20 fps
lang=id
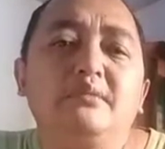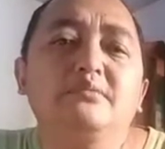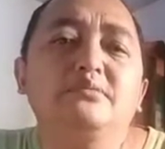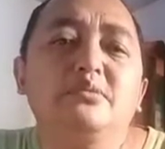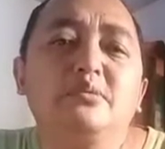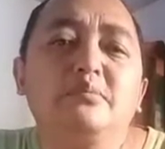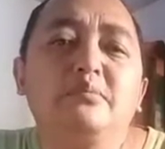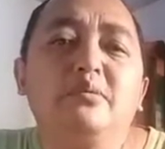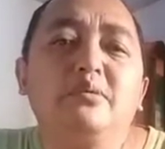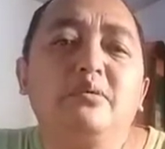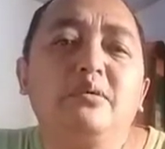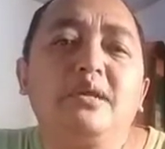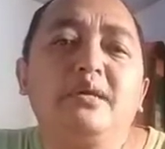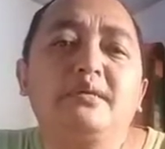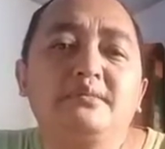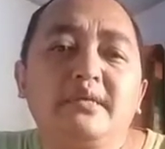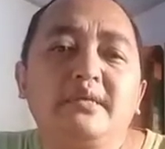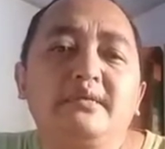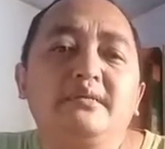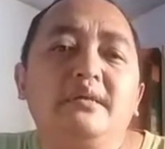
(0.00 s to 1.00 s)
untuk mengolah
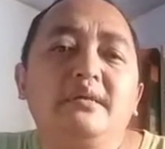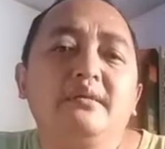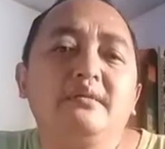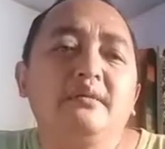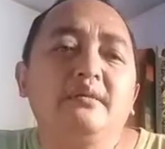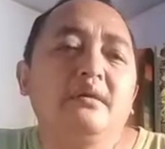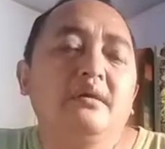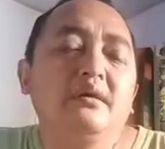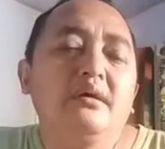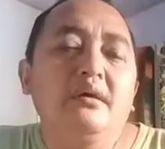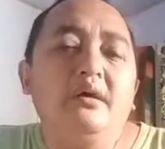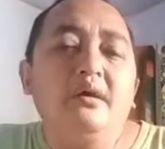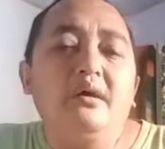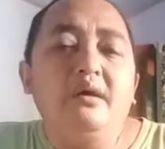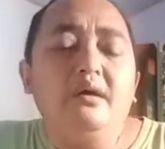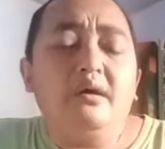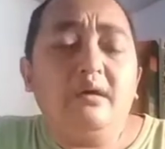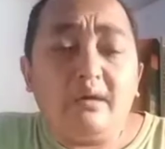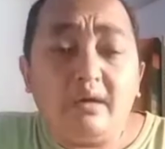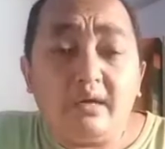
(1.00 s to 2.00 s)
teh dan
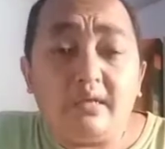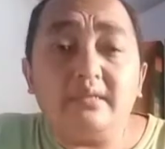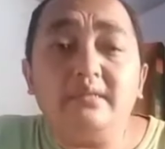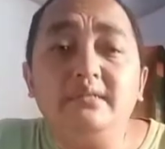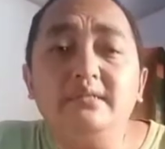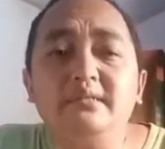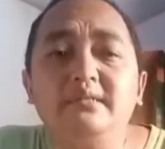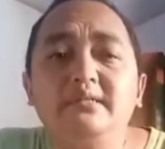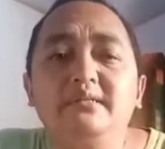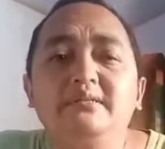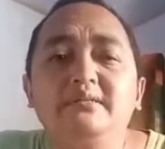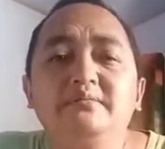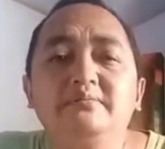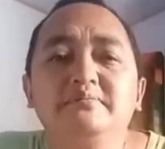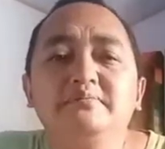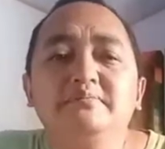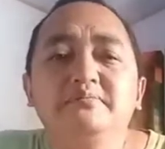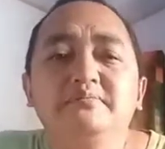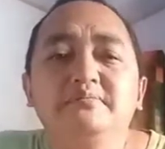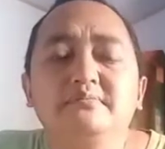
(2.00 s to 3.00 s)
hari ini
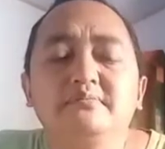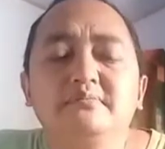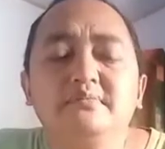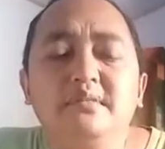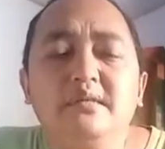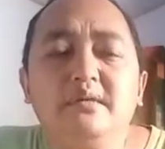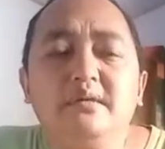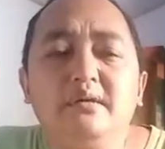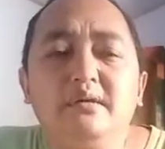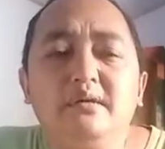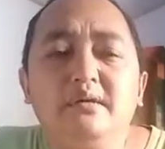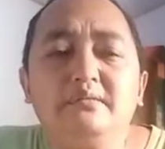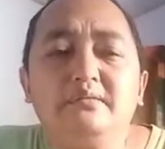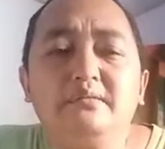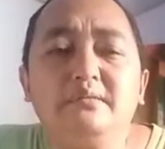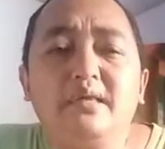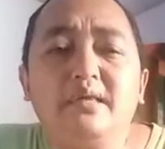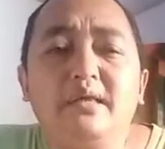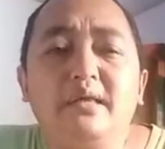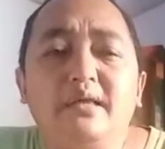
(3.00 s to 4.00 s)
eh,
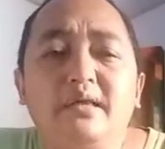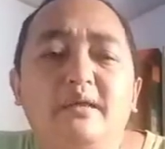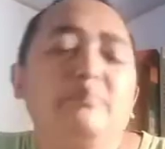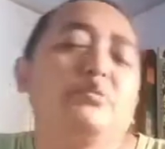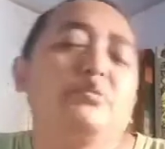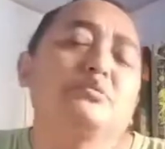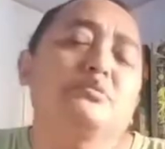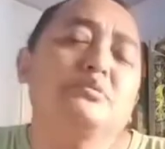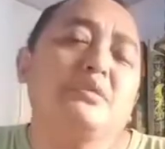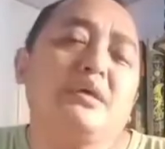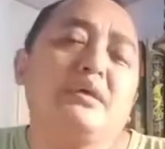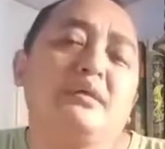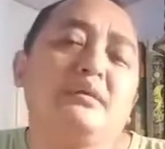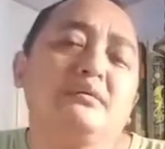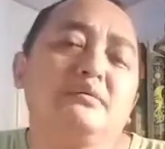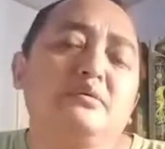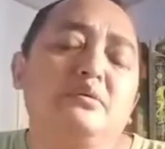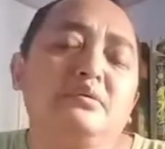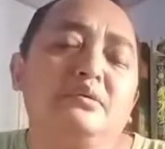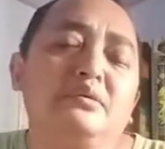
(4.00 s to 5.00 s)
teh kebun teh Linggo